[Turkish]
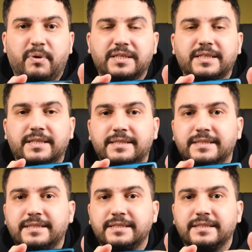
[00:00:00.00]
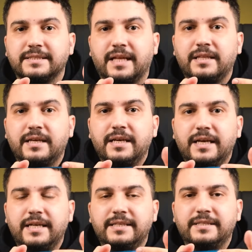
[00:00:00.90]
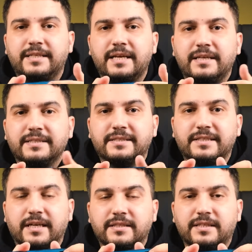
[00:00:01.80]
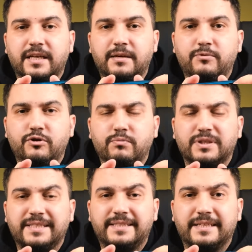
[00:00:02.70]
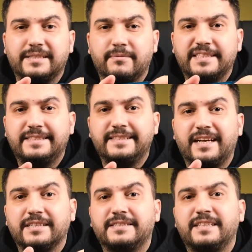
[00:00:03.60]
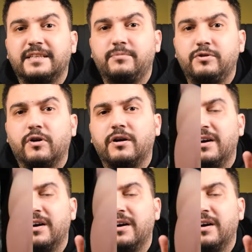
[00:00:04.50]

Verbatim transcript: parçalar ısındığından elinize sıcaklık gelebiliyor. Bu da ister istemez sizi rahatsız edebiliyor.